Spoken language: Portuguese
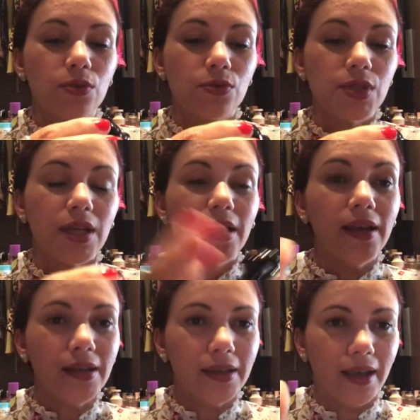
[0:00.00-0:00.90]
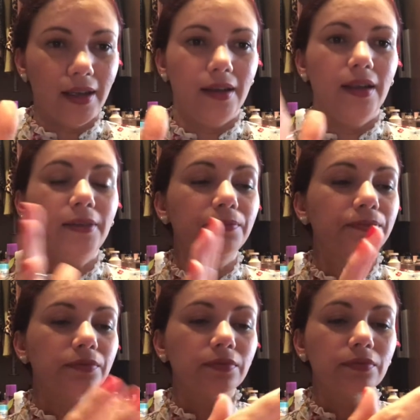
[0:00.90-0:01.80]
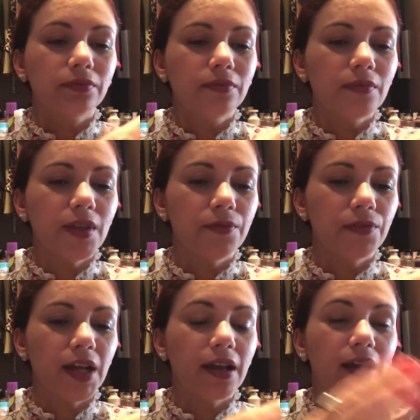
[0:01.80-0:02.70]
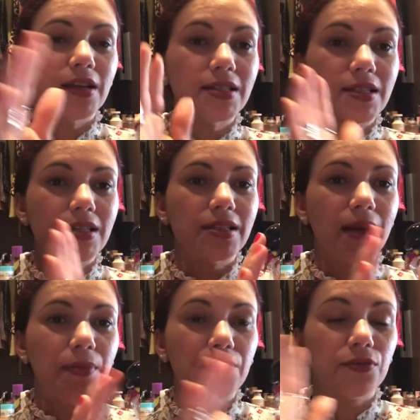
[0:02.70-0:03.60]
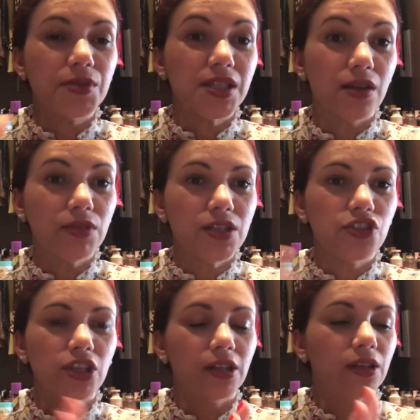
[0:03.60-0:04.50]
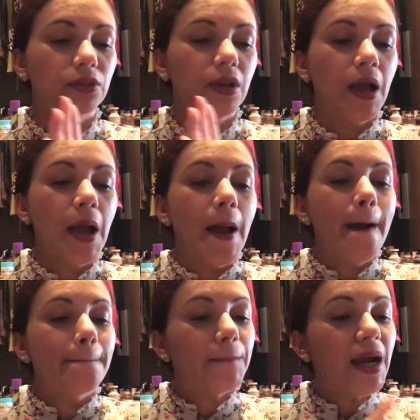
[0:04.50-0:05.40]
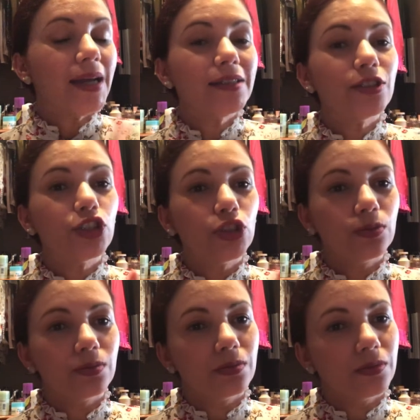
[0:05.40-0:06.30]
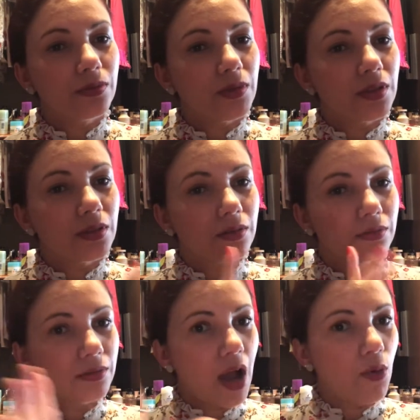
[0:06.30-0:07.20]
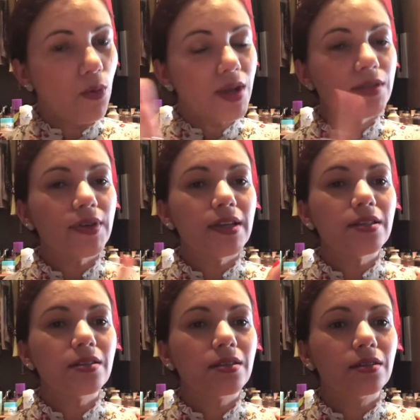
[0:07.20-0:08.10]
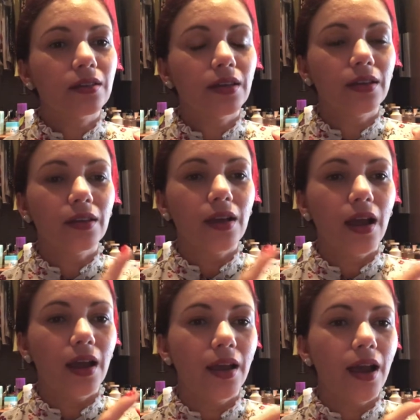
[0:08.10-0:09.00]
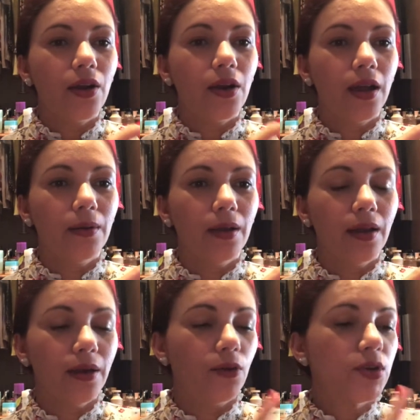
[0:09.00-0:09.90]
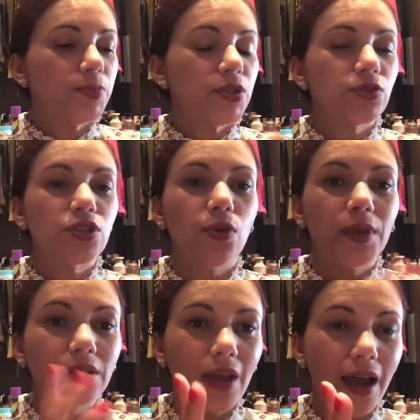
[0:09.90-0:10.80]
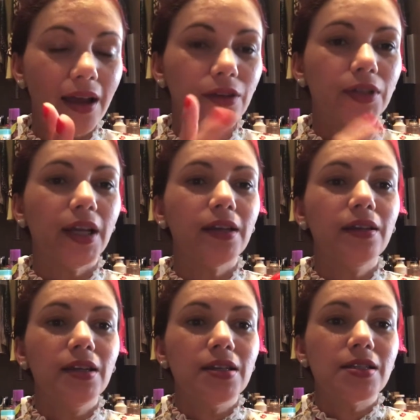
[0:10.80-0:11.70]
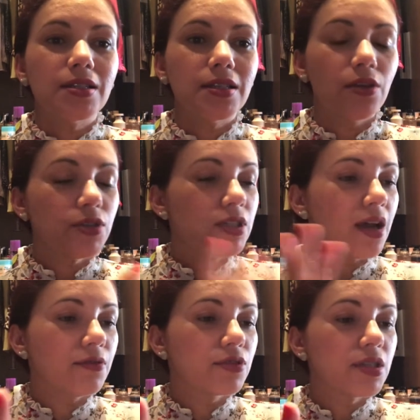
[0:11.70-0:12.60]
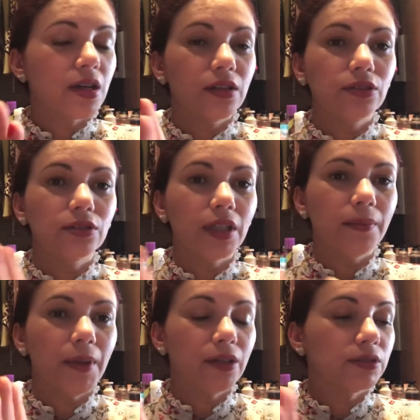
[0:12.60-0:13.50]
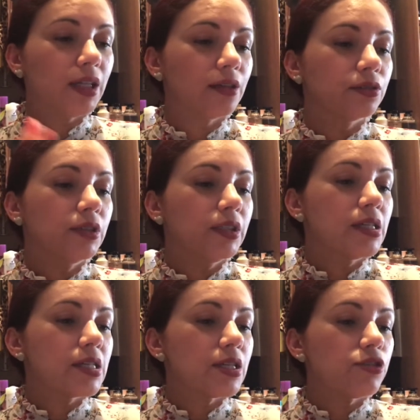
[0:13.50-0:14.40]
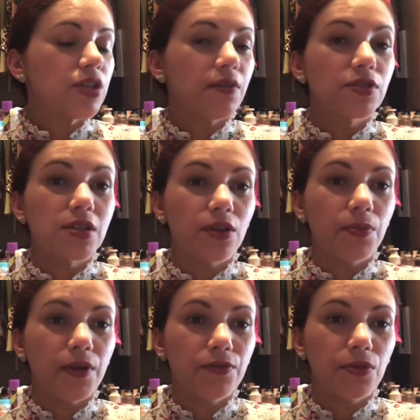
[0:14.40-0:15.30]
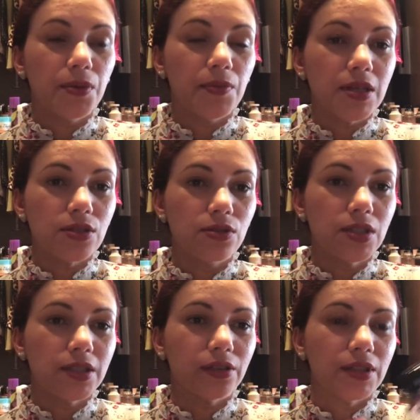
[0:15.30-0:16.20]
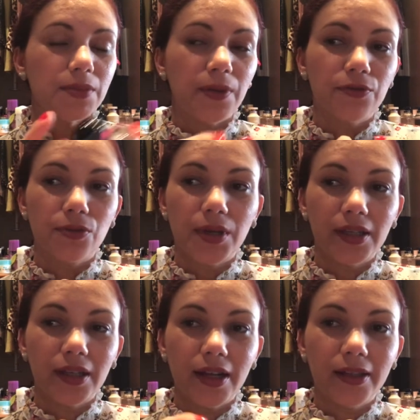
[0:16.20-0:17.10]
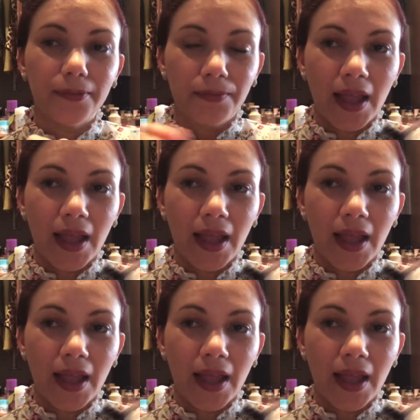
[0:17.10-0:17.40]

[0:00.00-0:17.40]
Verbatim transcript: usa quem quer, né? Fragrâncias, né? Perfumes não tem gênero. Mas algumas vezes que é, é, algumas pessoas comentaram, né? Se eu estava usando, né? Perguntaram se eu estava usando perfume masculino. Esse perfume aqui, ele